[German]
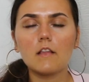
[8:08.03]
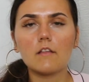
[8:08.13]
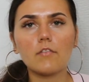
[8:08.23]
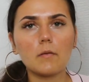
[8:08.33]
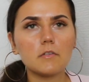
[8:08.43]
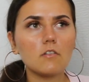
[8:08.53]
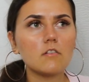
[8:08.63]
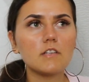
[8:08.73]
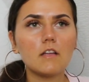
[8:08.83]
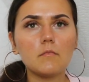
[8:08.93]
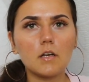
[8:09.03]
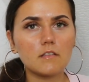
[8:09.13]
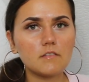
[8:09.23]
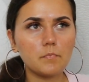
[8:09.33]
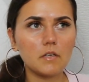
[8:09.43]
Dann fängt man zu Hause an, macht
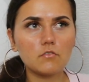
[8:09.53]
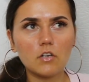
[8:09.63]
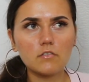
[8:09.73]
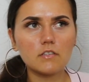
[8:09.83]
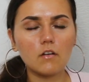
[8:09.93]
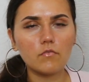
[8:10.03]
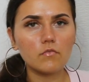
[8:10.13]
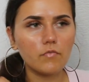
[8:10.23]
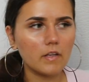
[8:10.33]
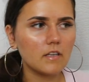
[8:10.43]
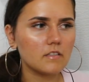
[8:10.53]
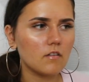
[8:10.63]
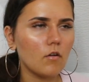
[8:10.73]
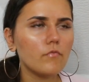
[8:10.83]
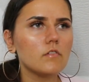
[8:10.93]
Ben Jerry's auf und fängt an
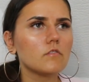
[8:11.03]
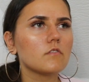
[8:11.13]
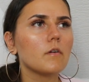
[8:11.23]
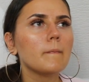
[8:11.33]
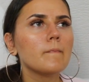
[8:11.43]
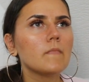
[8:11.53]
zu löffeln und so.